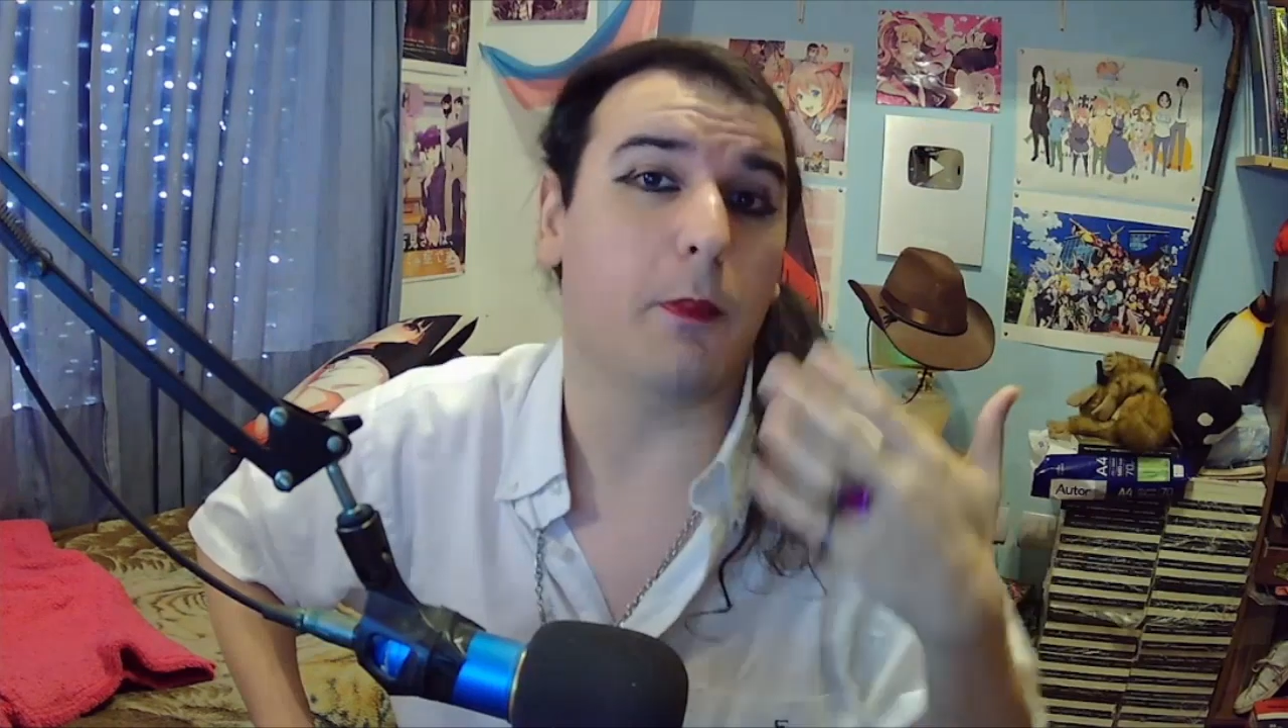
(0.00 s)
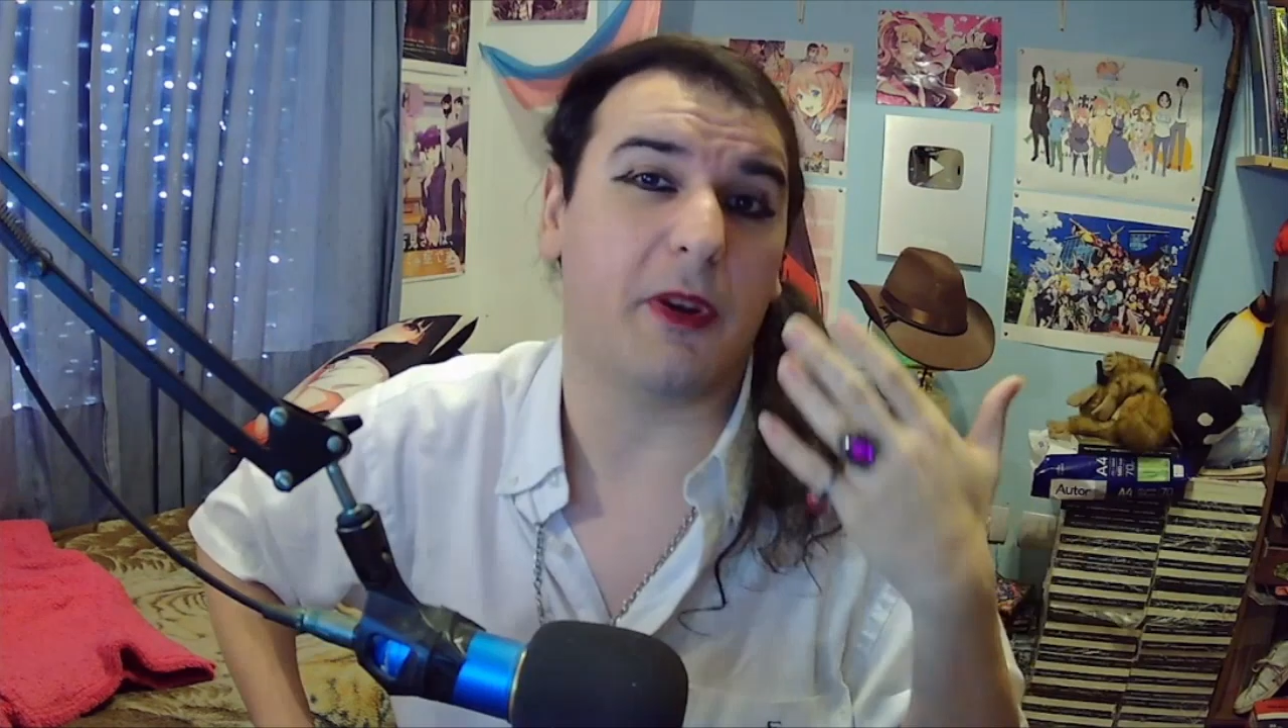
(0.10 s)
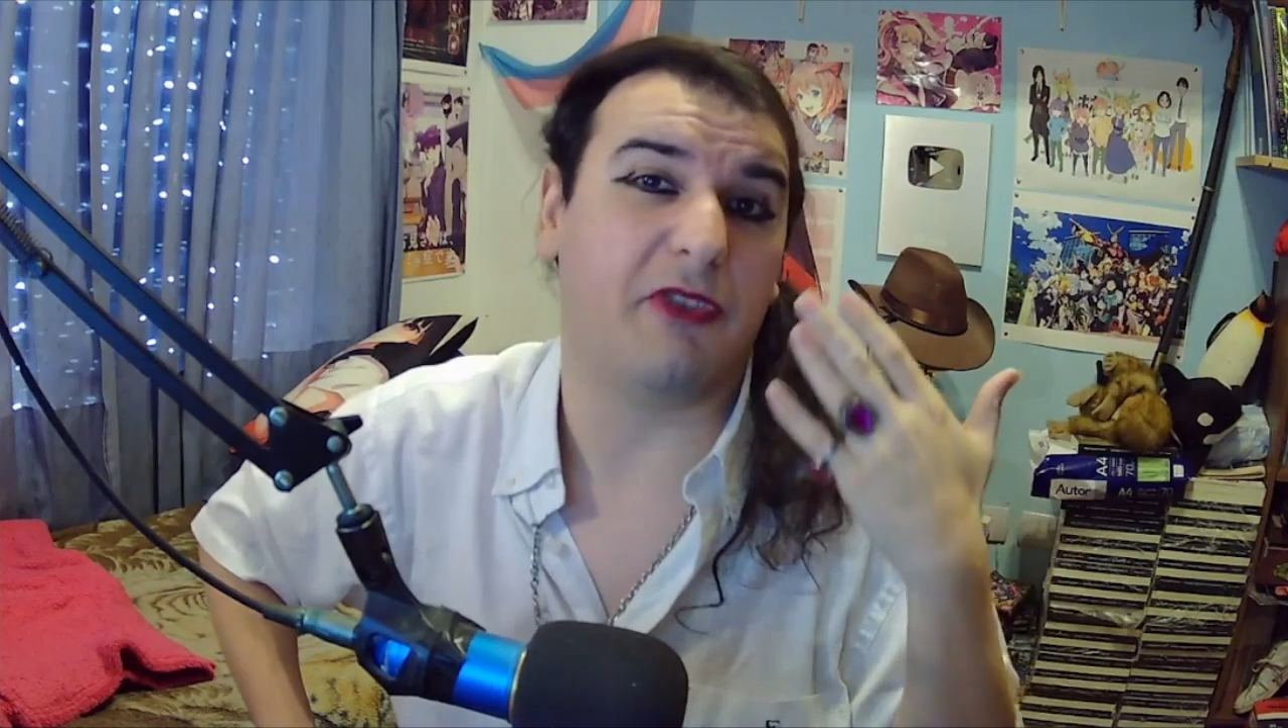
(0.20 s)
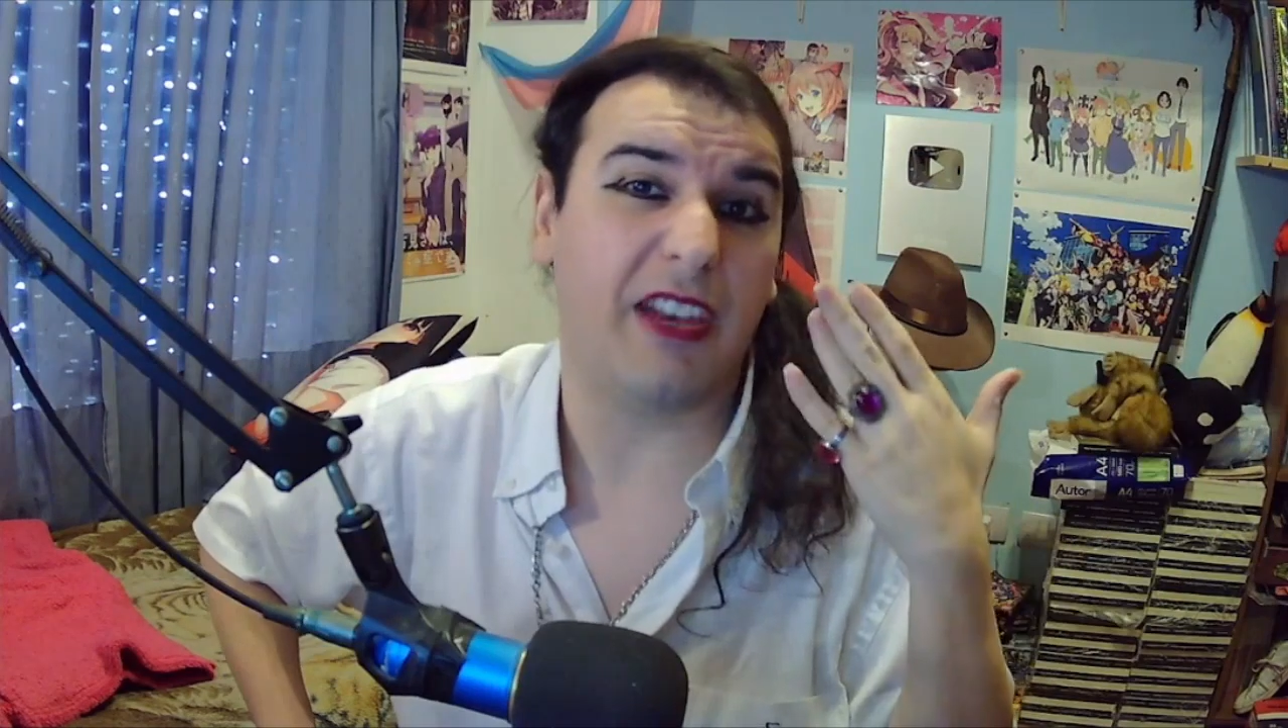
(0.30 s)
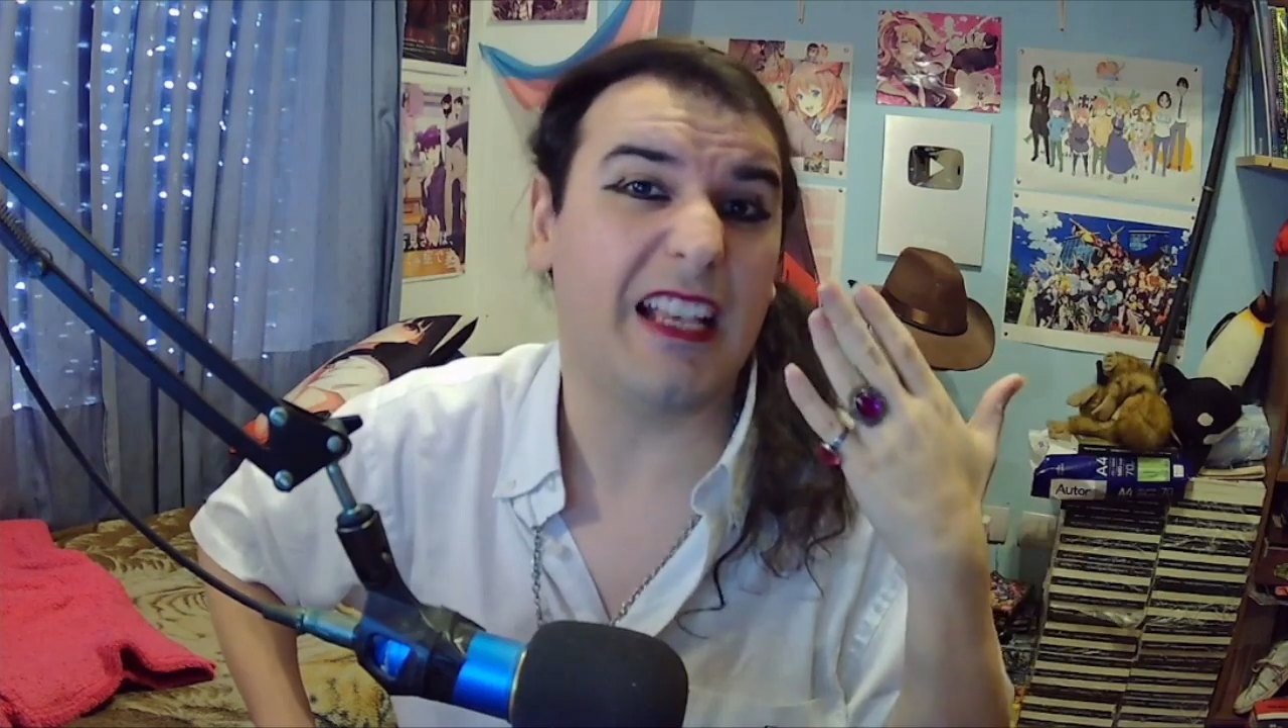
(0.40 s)
Pero bueno,
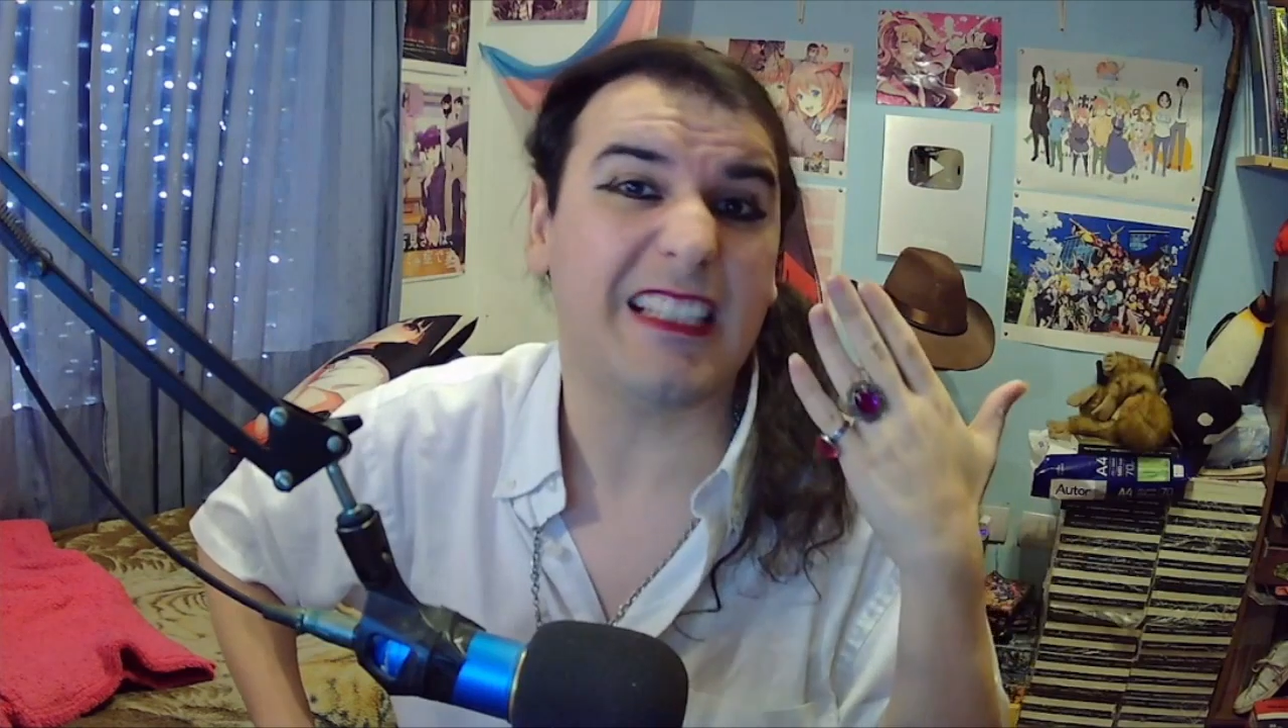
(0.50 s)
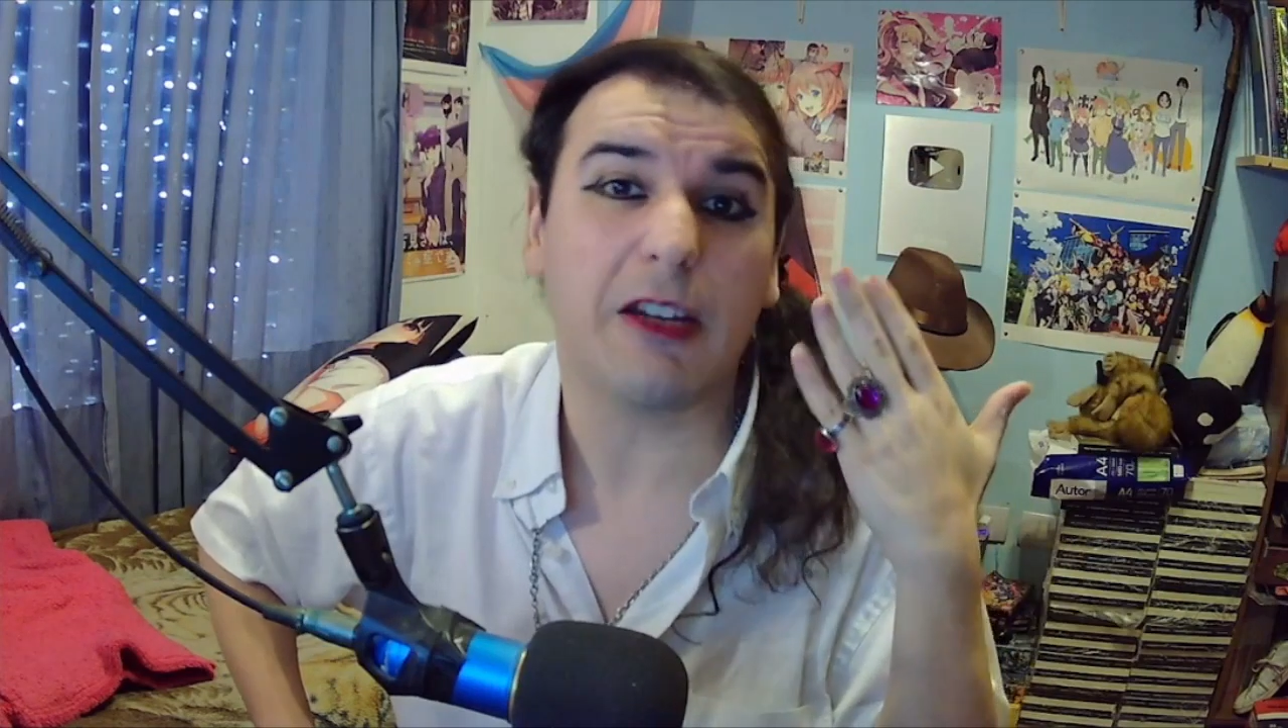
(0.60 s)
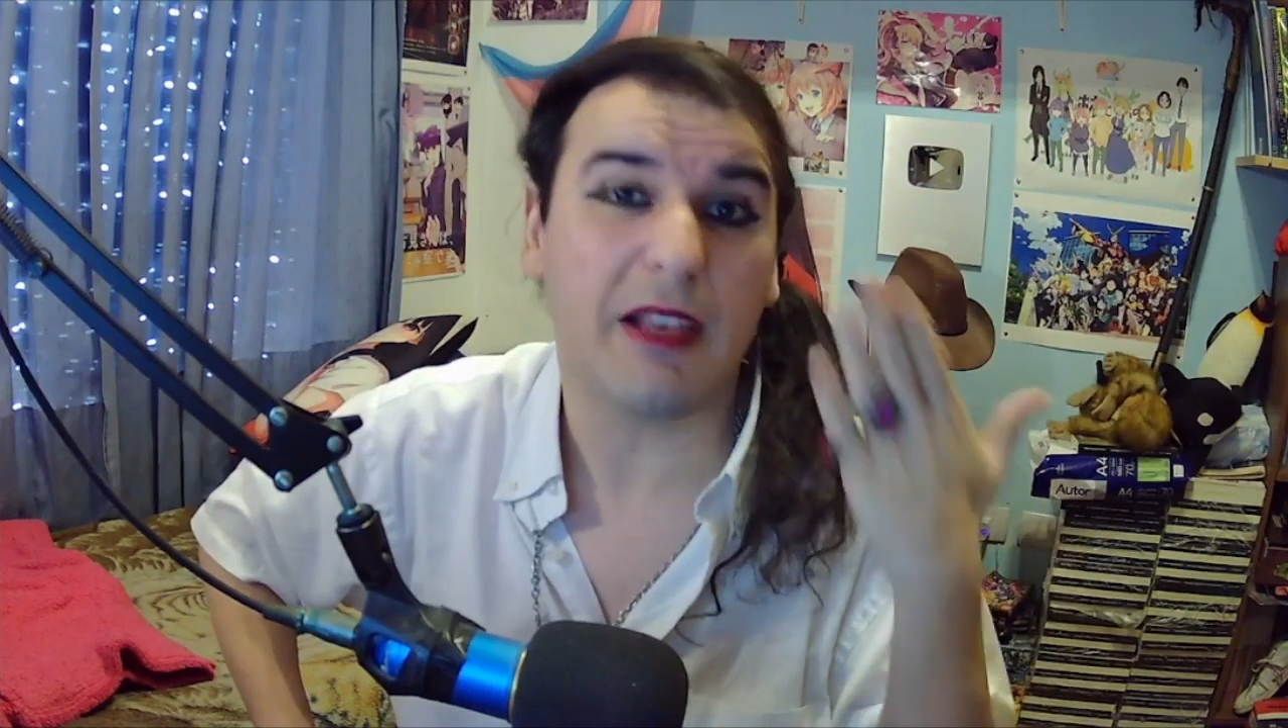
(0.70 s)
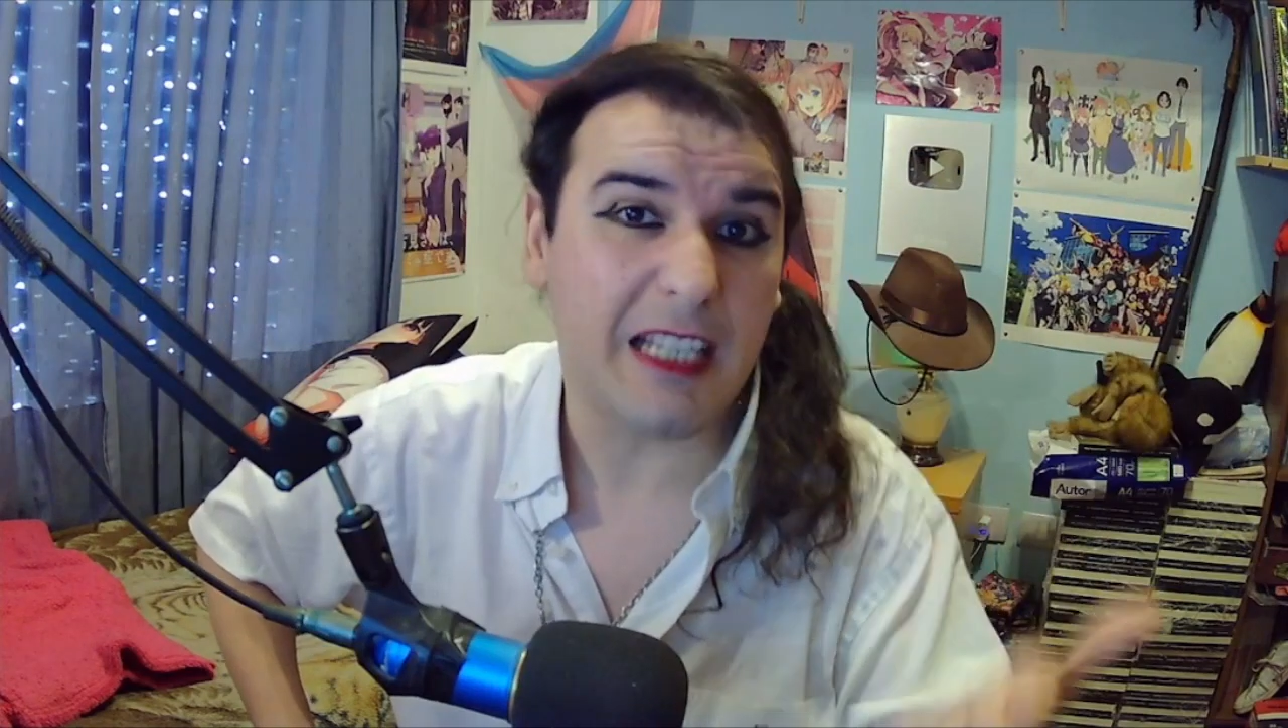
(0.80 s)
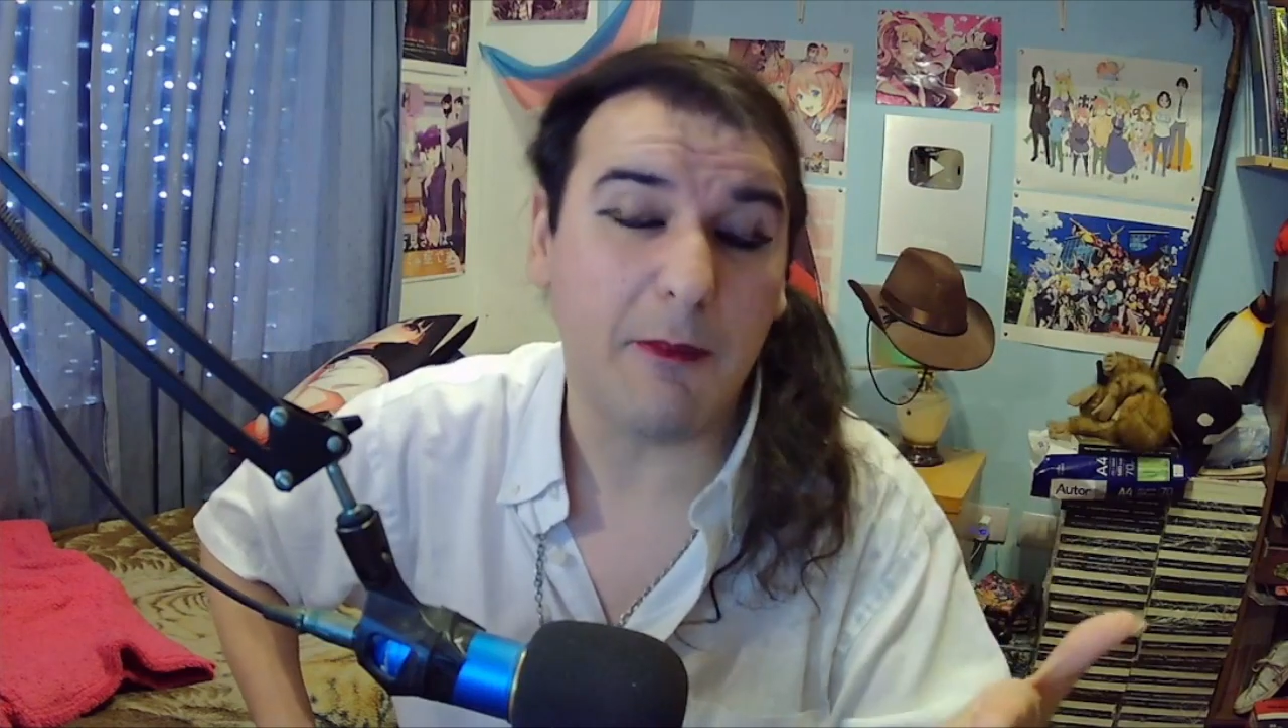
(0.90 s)
preferí
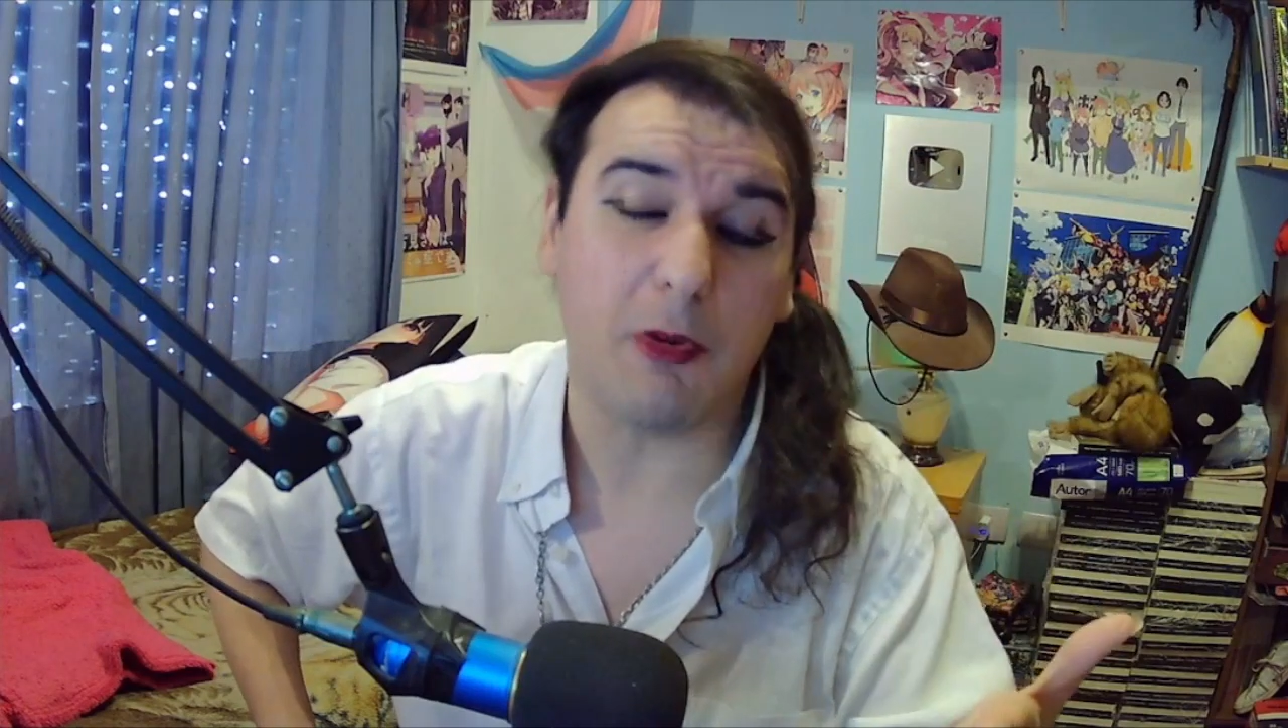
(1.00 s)
hacerlo así